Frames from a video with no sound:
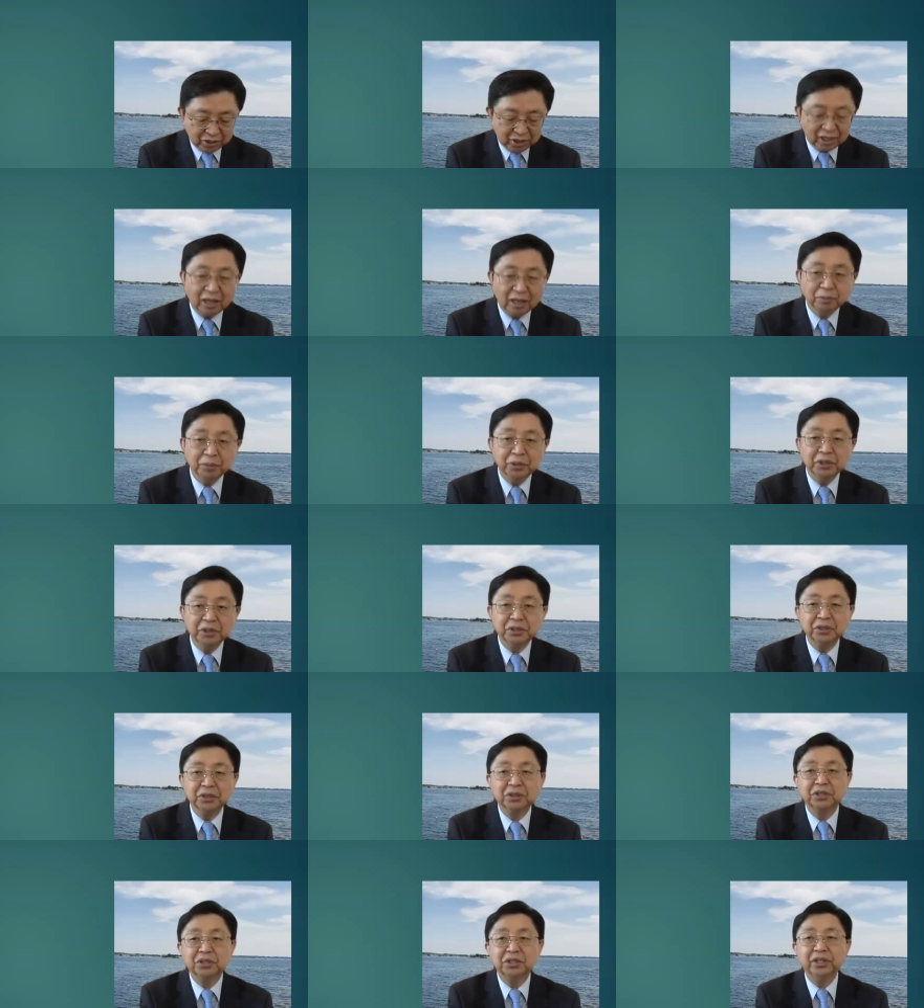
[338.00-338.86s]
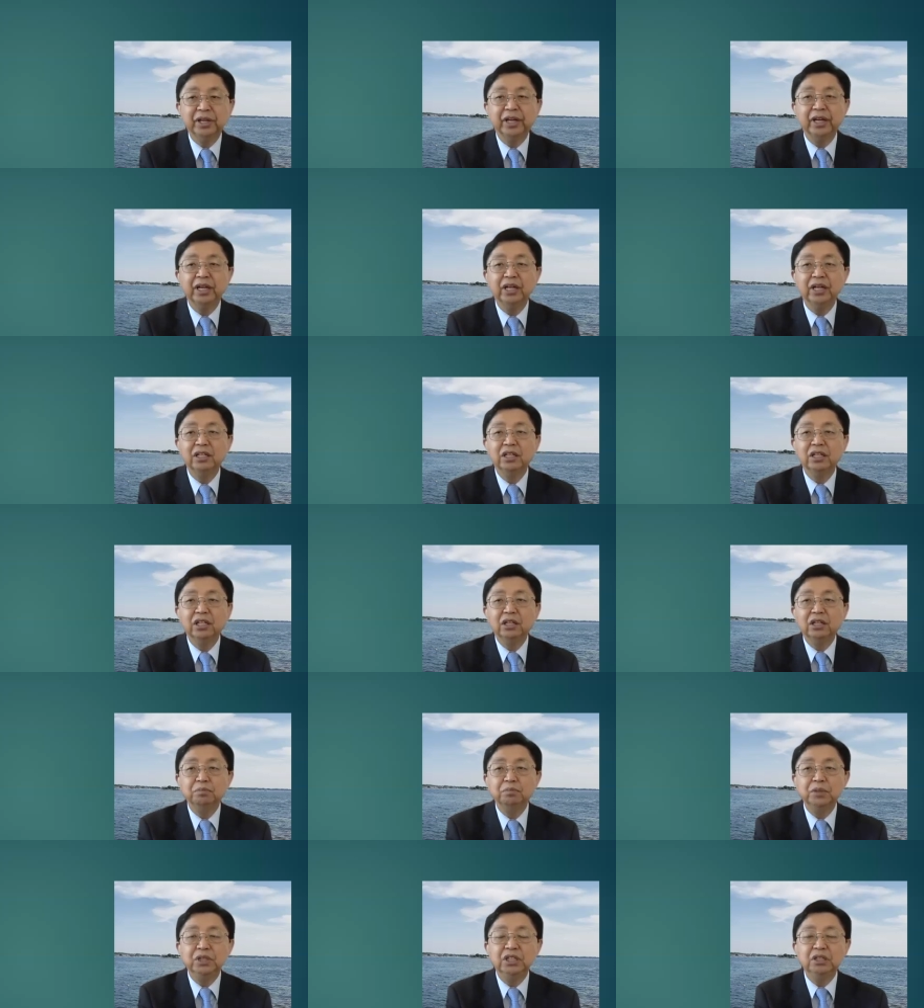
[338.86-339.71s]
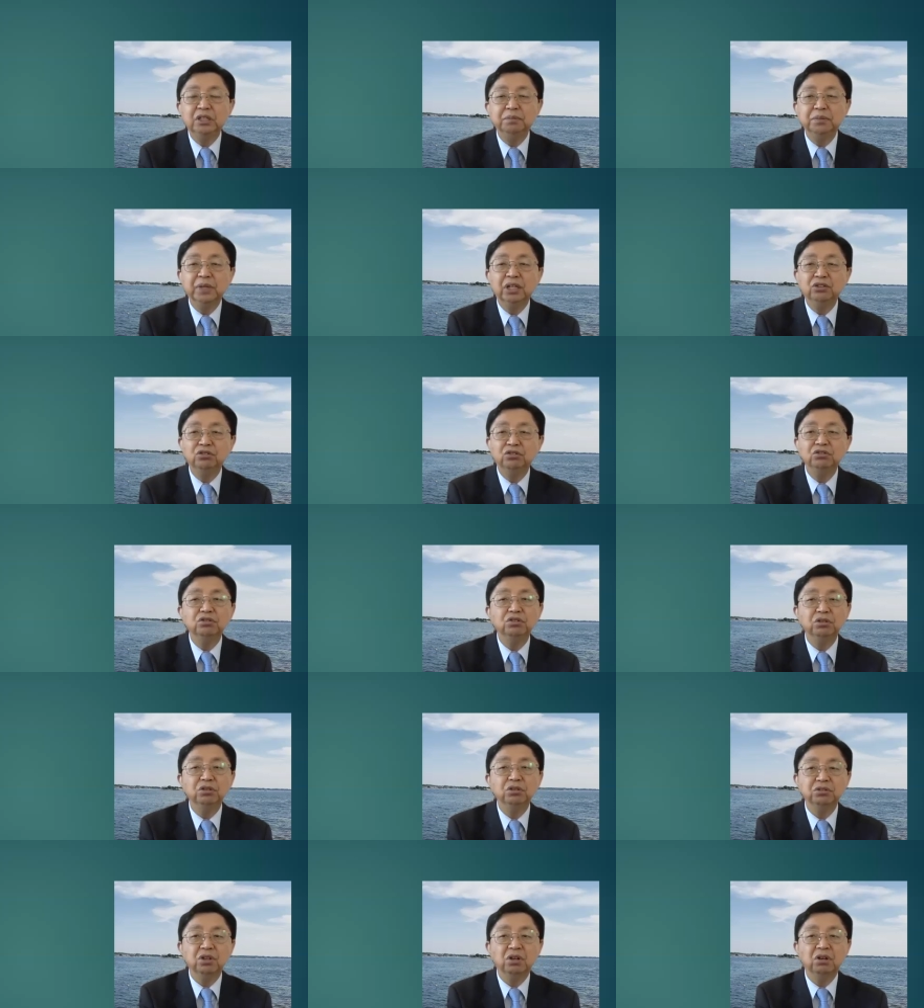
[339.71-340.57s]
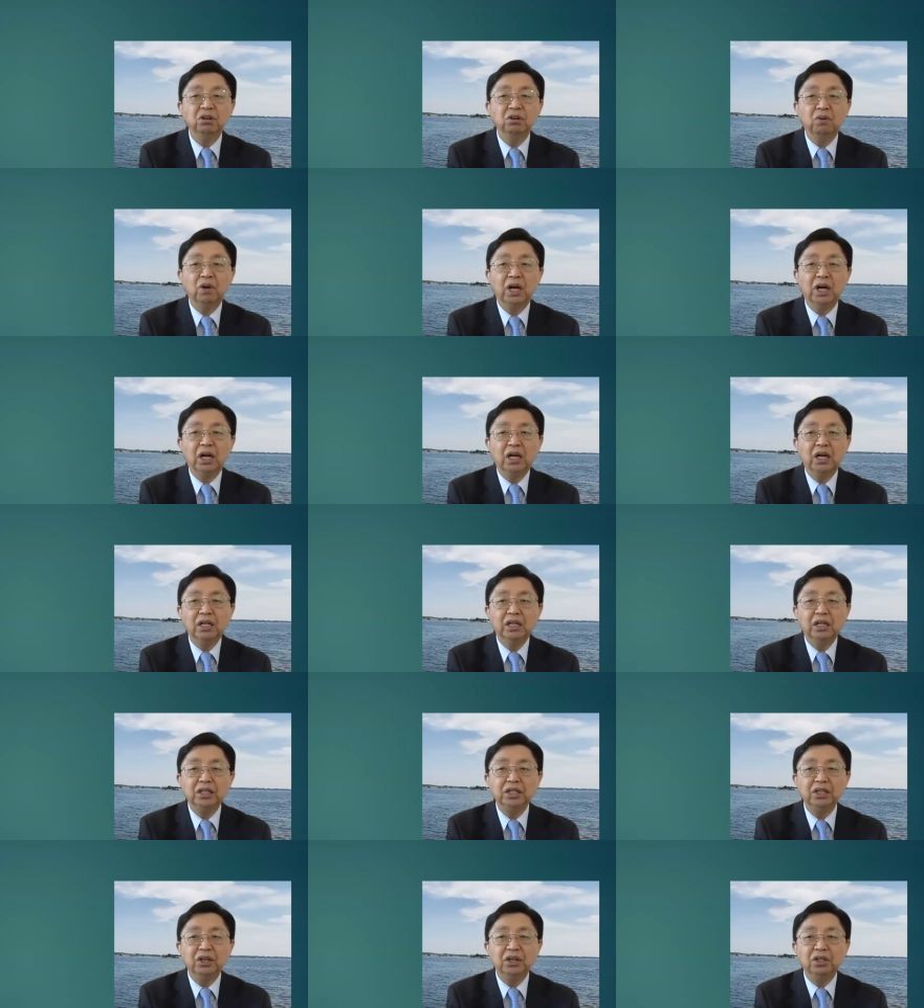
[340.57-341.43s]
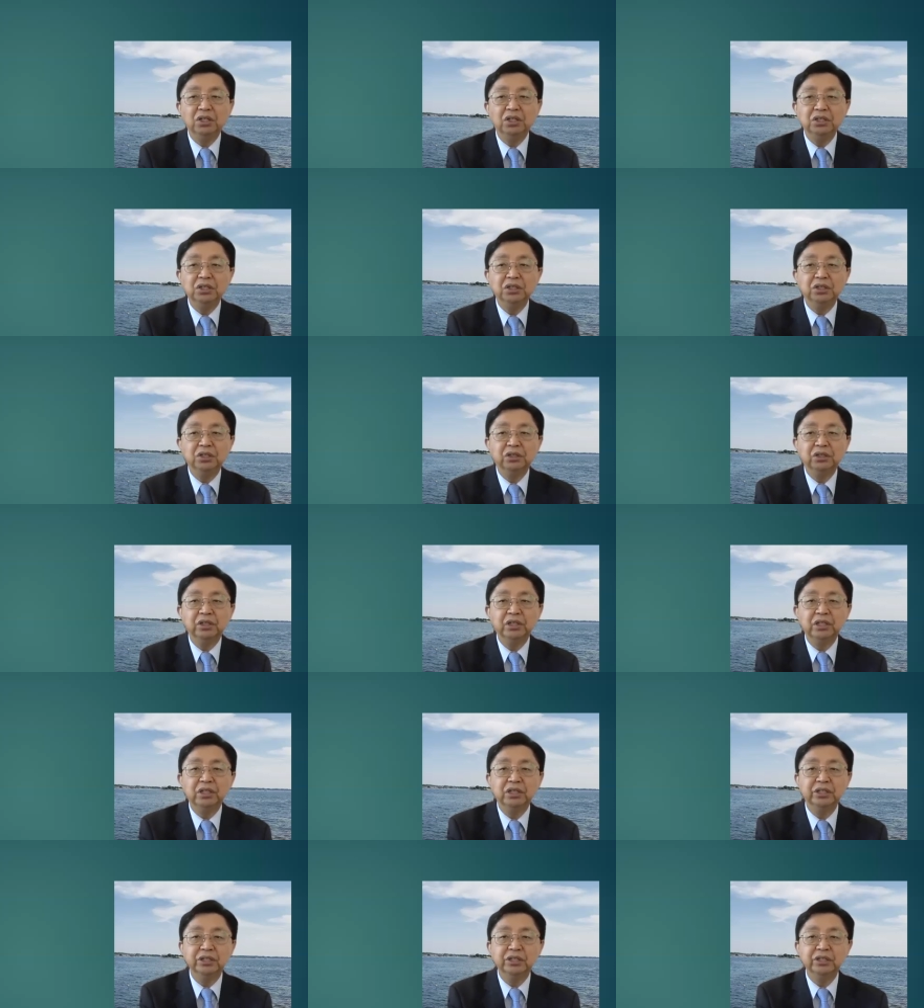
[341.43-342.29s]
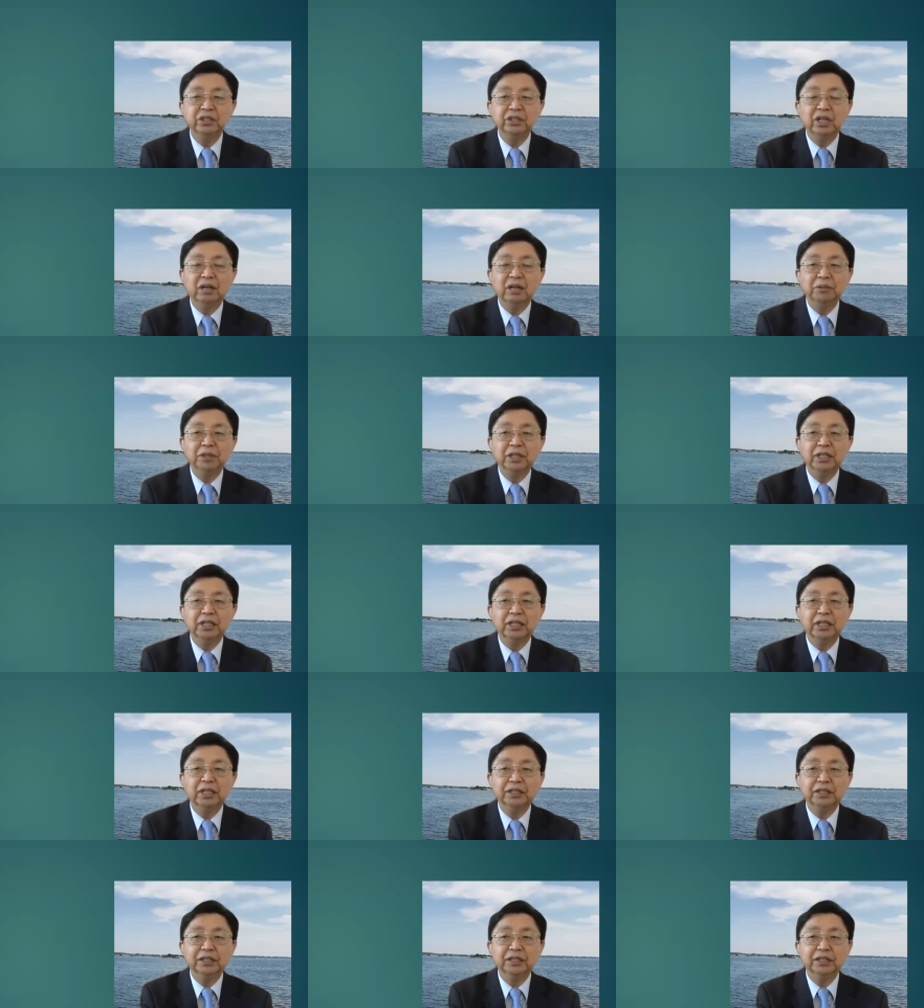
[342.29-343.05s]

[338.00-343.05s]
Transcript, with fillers: 나가면서 그의 믿음의 순수성과 열정을 증가합니다.